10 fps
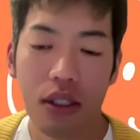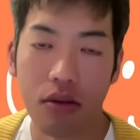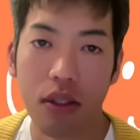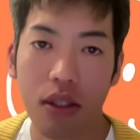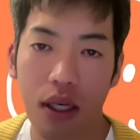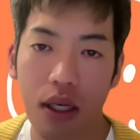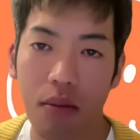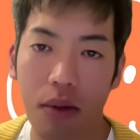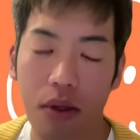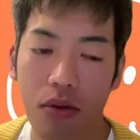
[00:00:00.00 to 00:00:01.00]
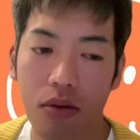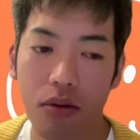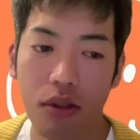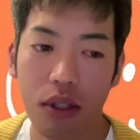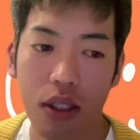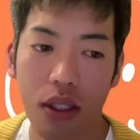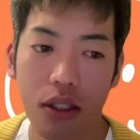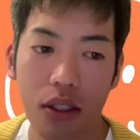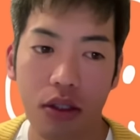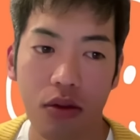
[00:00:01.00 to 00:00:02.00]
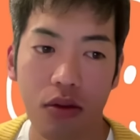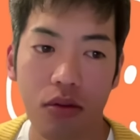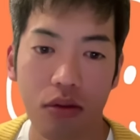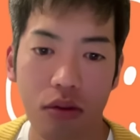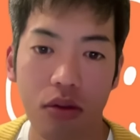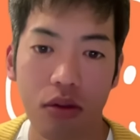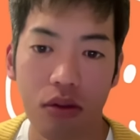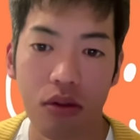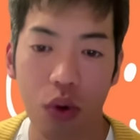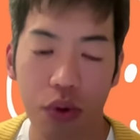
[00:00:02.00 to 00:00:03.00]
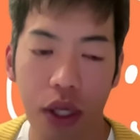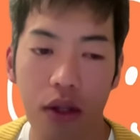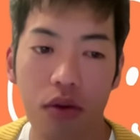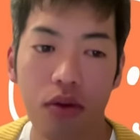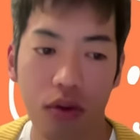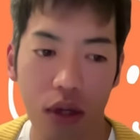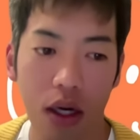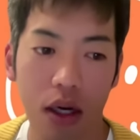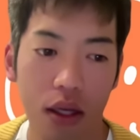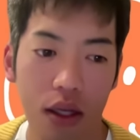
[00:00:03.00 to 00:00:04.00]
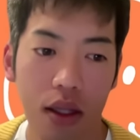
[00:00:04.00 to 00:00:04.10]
これはね、やっぱり日本の政治史に残る汚点というか、